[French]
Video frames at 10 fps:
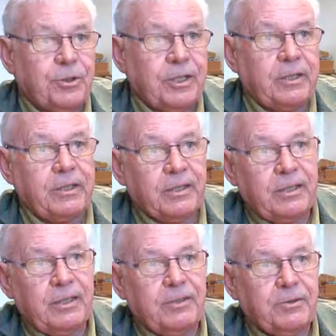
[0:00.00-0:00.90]
j'en ai
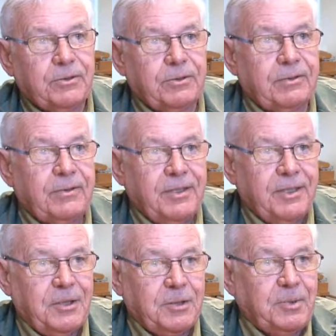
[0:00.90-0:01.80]
tiré, euh,
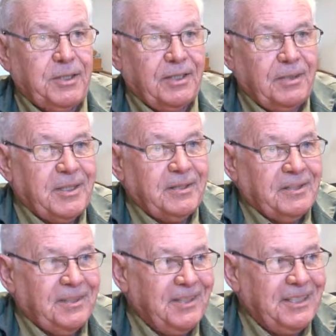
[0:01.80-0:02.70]
je peux dire des mètres.
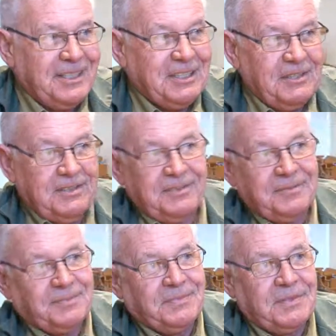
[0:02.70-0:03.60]
Hein.
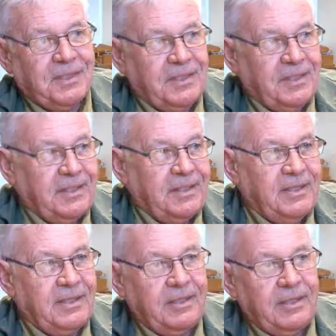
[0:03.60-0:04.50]

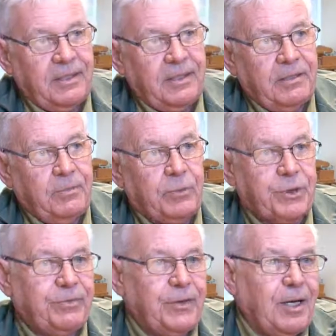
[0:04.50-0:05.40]
et bon,
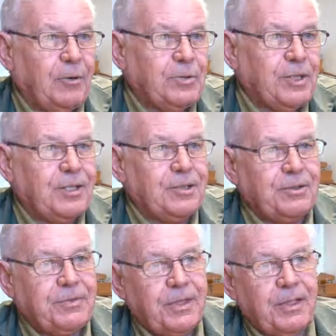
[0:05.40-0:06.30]
j'ai fait de l'arrosage,
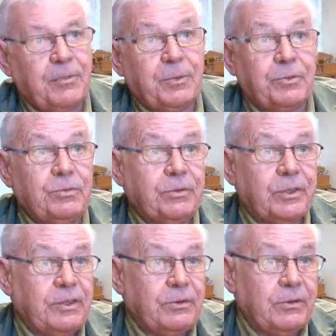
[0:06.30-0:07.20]
j'ai fait un peu tout,
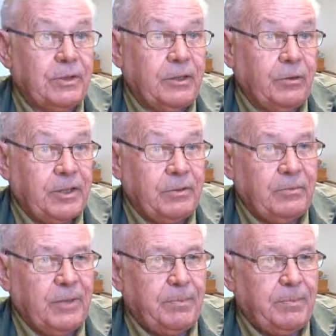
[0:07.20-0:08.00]
disons en décoration, mais